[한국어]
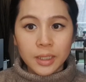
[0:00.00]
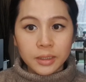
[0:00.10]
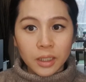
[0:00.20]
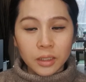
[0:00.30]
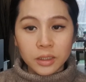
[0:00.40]

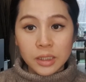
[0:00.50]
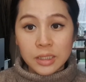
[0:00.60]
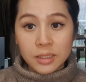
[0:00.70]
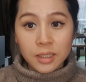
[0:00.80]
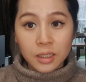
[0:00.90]
제가 제
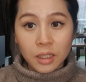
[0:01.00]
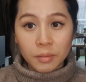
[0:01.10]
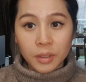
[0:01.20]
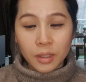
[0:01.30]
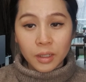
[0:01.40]

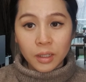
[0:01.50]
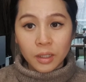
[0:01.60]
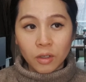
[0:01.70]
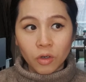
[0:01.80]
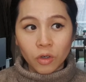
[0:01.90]

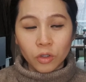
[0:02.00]
인스타그램이랑 어,